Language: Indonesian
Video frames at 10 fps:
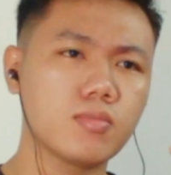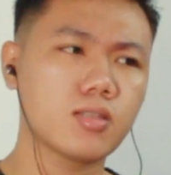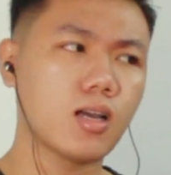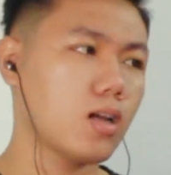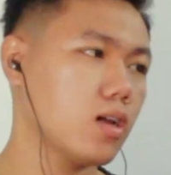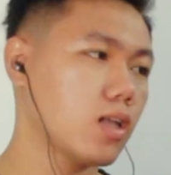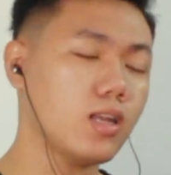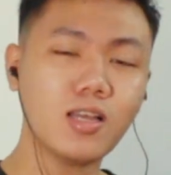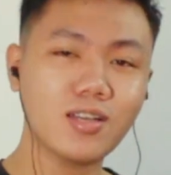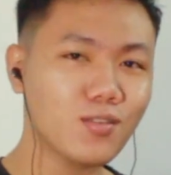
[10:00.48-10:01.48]
entah
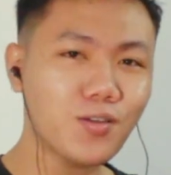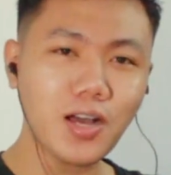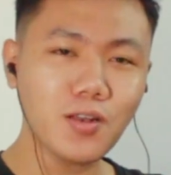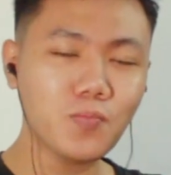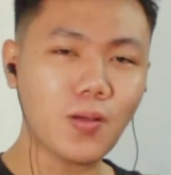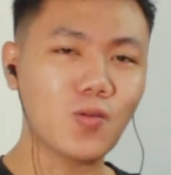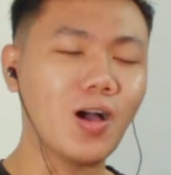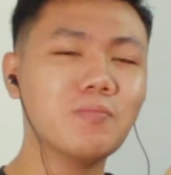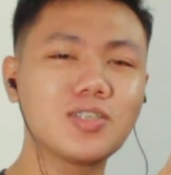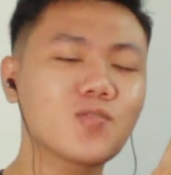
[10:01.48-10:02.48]
tadi gue lupa loh
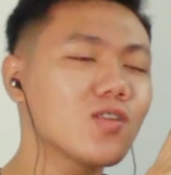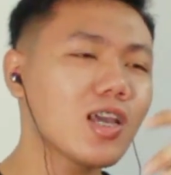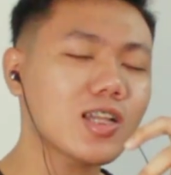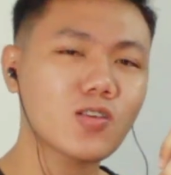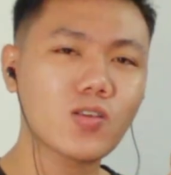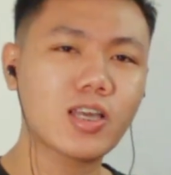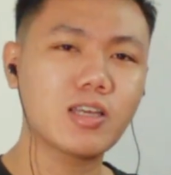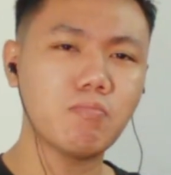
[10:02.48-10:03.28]
abis kuliah atau kayak